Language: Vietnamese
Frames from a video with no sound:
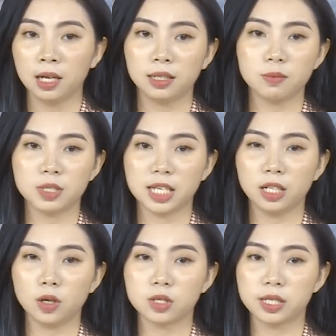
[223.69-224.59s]
thậm chí
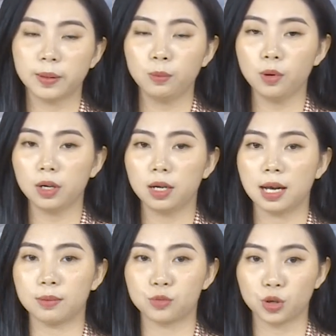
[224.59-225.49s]
còn chiếm luôn
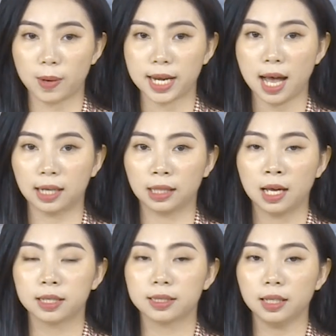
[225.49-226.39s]
làm chỗ bán hàng,
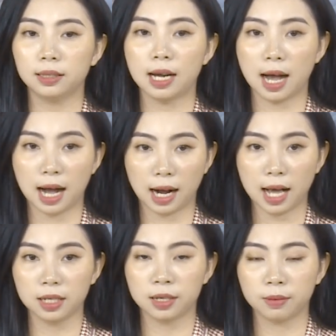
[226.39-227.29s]
nhất là hàng
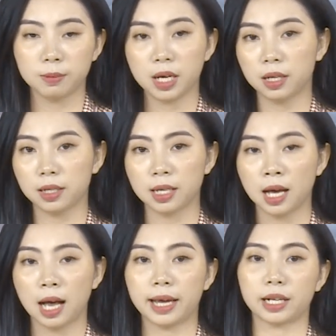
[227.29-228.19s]
ăn, bia hơi
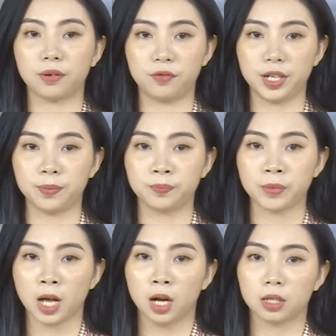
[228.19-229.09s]
hay cà phê.
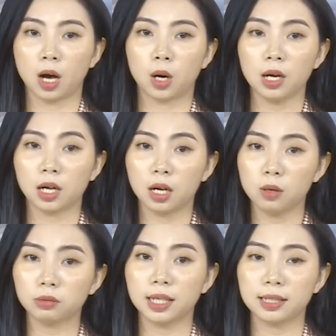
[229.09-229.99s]
Đó là không
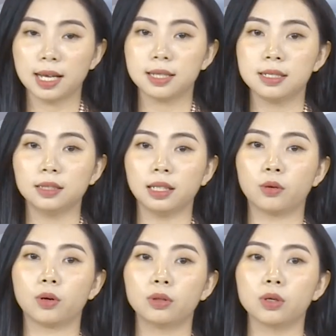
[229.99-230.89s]
tính đến những tình
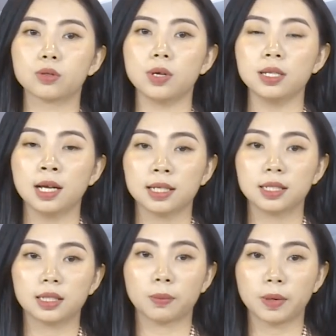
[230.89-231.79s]
huống đột xuất như
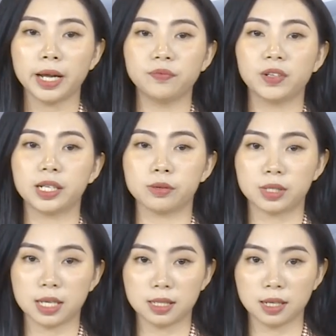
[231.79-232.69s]
tập kết vật liệu
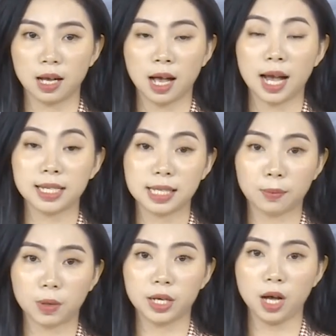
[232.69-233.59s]
xây dựng hay dạp
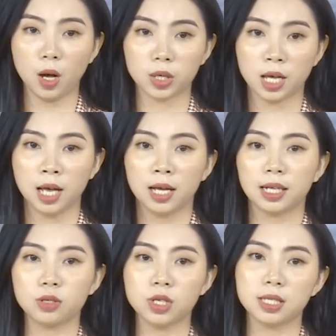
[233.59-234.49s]
cưới hỏi.
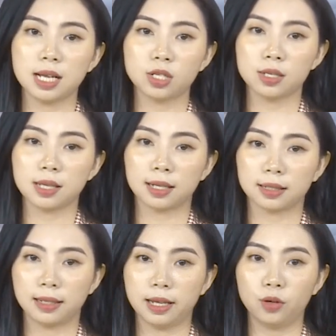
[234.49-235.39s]
Các chuyên gia cho rằng
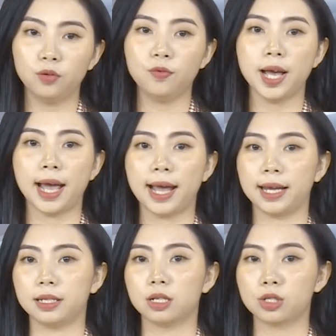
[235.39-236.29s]
nếu vỉa hè
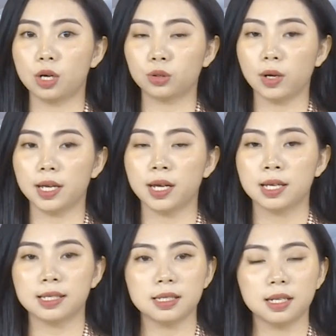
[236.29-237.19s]
được cho thuê
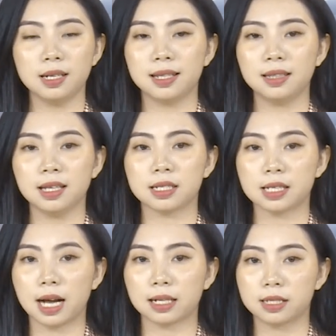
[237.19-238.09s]
sẽ dẫn đến tình
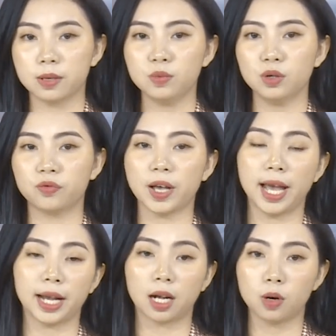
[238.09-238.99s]
trạng chiếm dụng vỉa
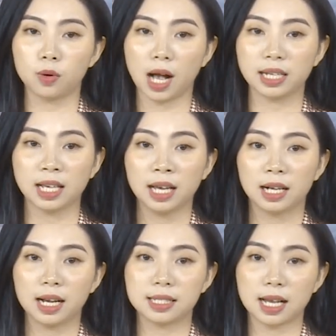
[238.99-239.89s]
hè công khai,
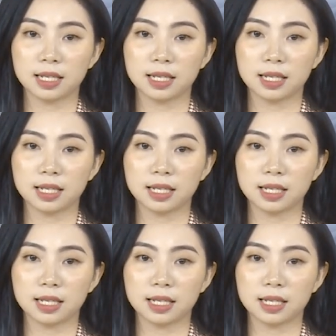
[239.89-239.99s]
gây ra